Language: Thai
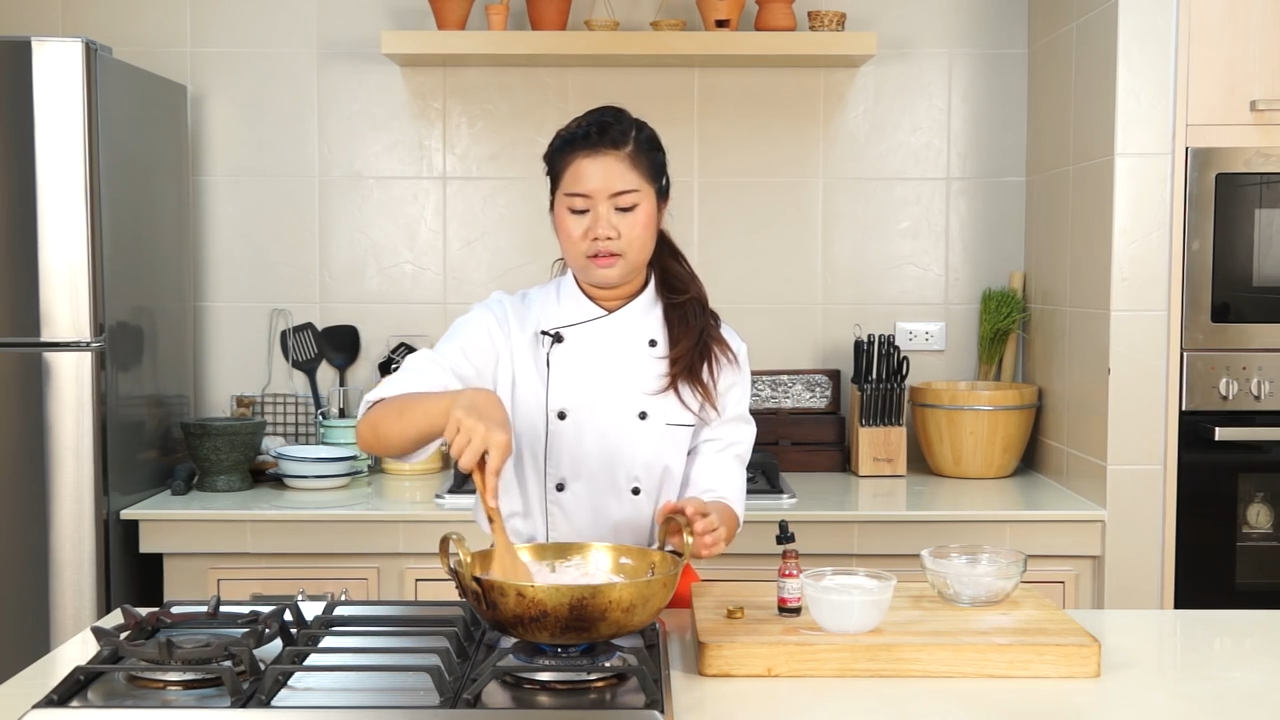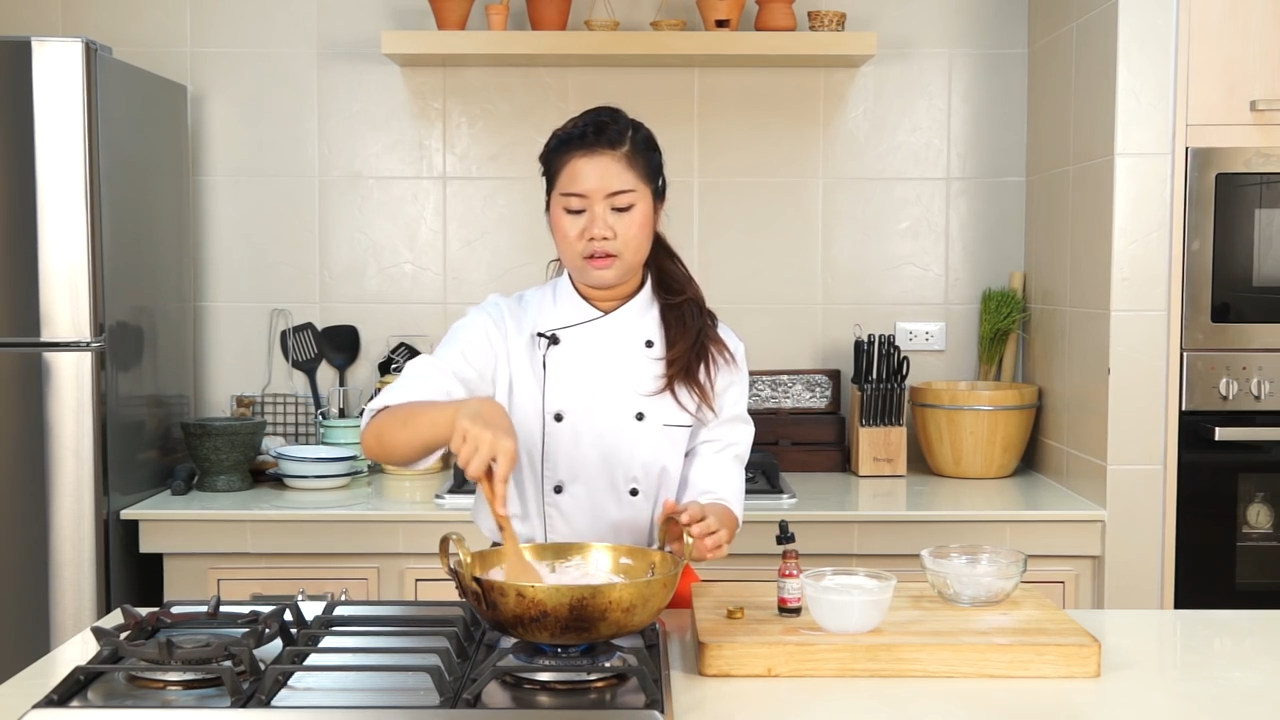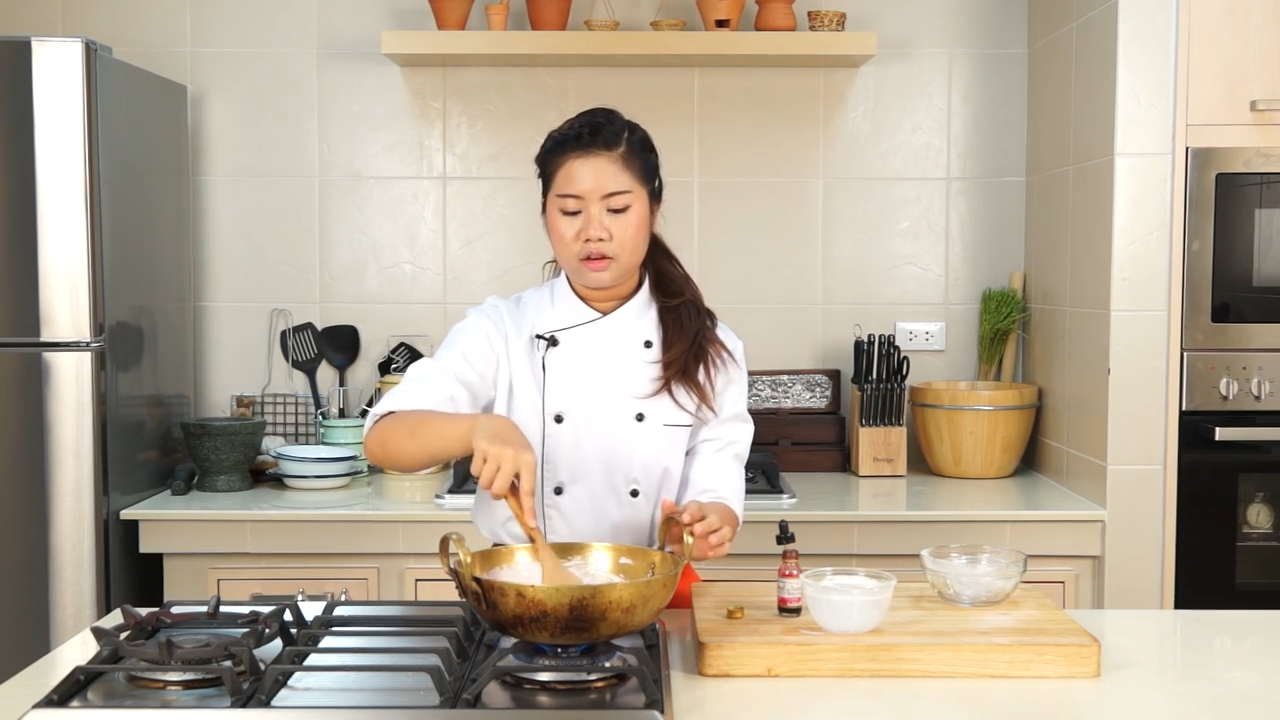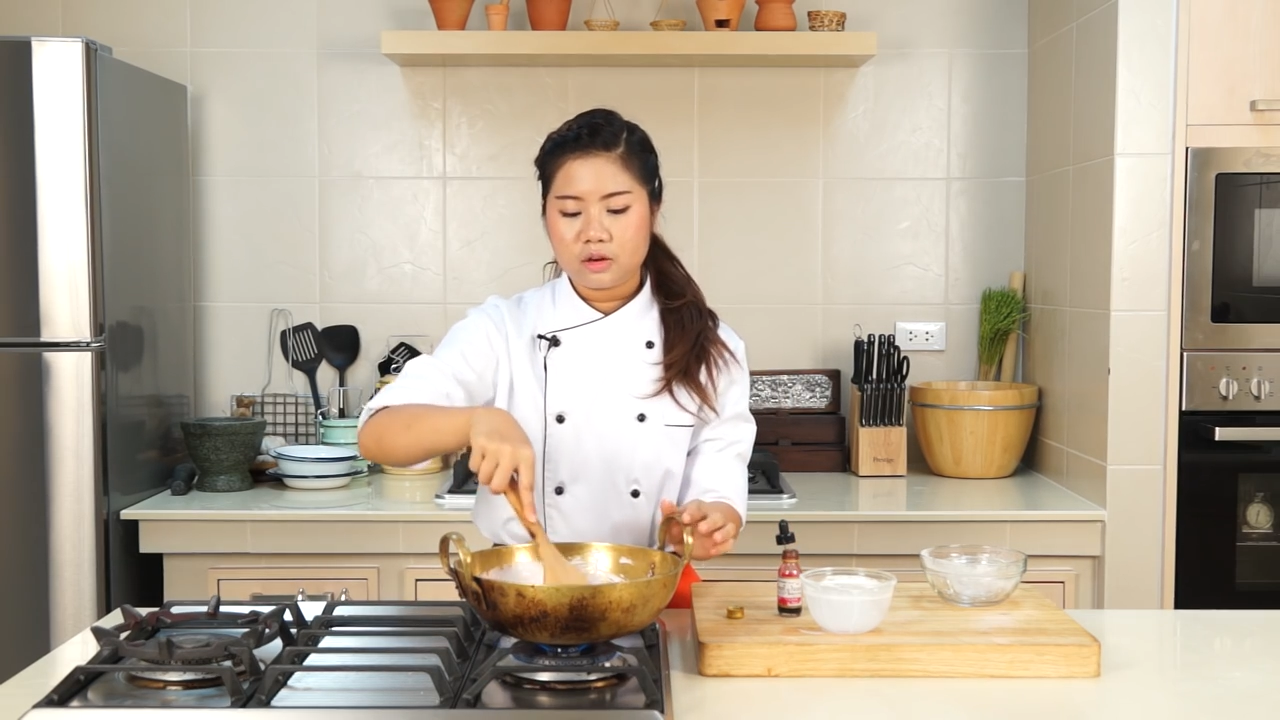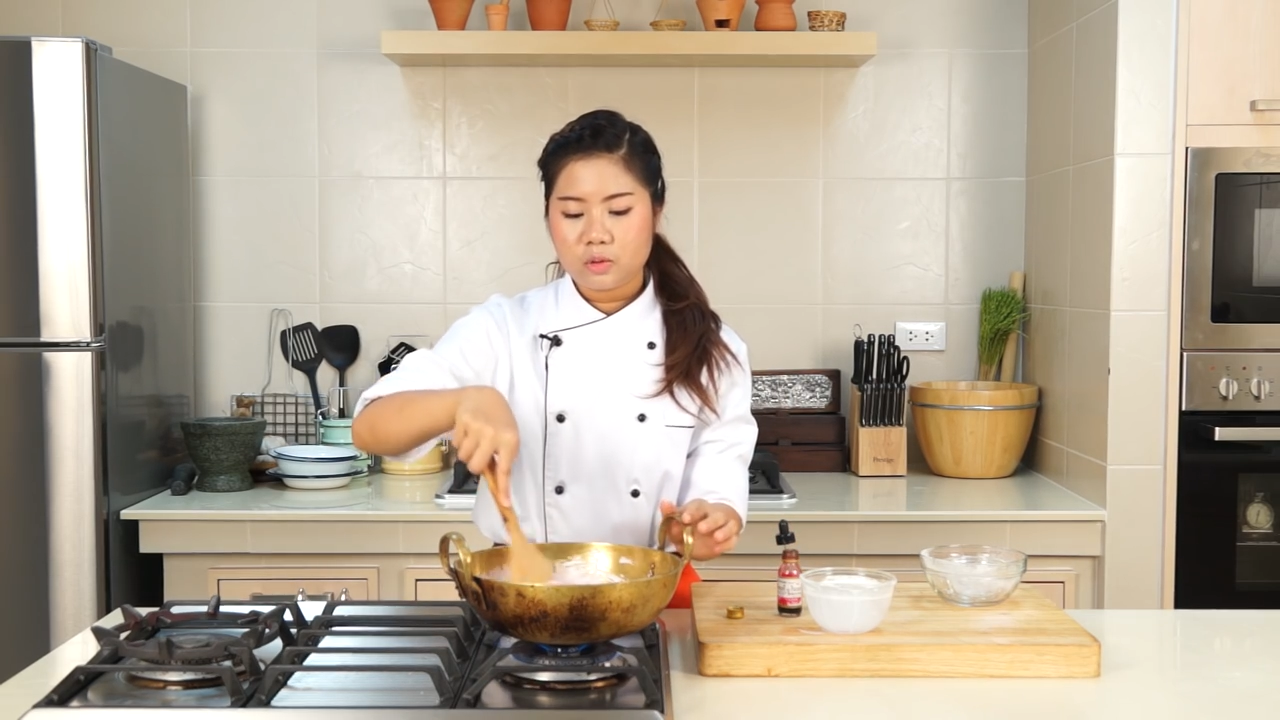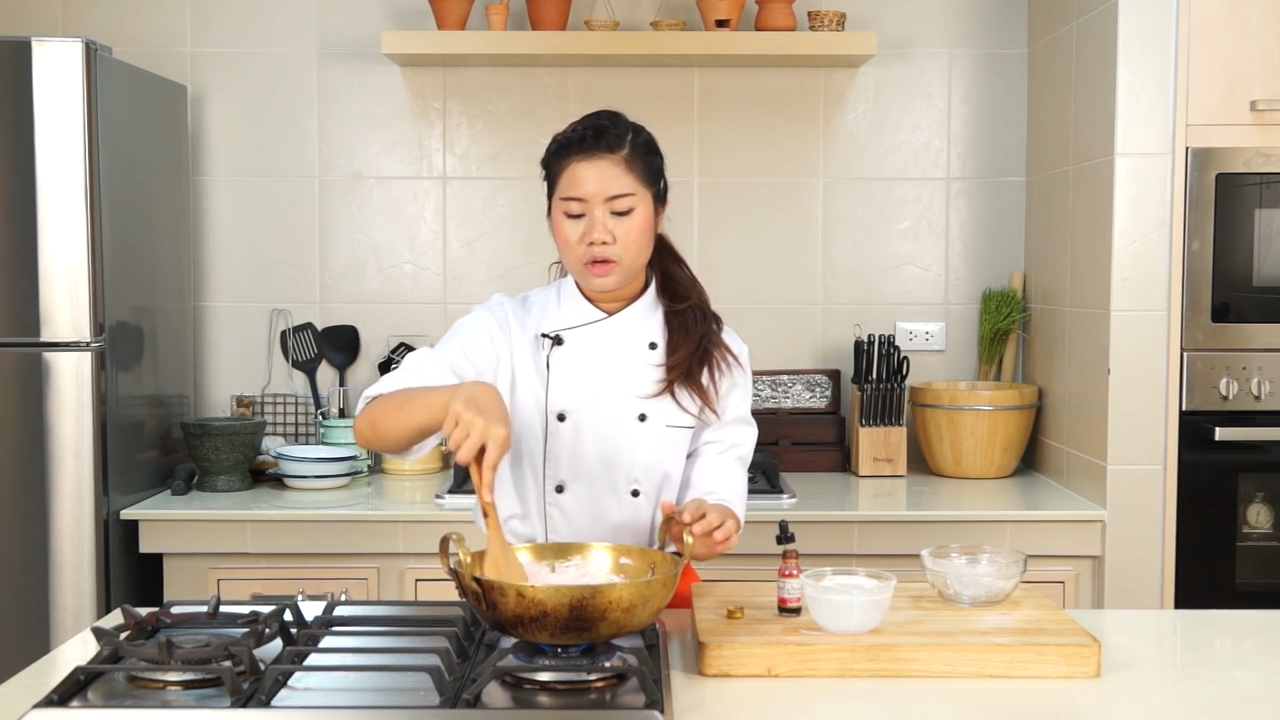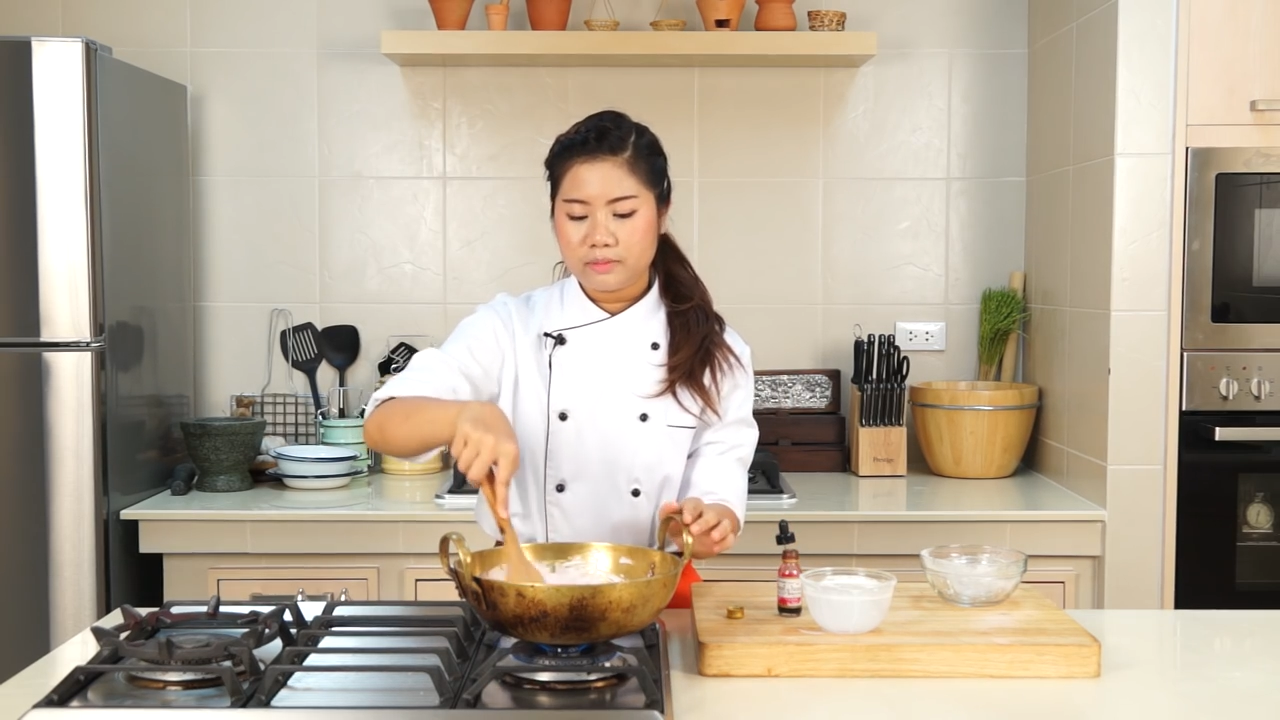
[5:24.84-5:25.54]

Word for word: แล้วก็กวน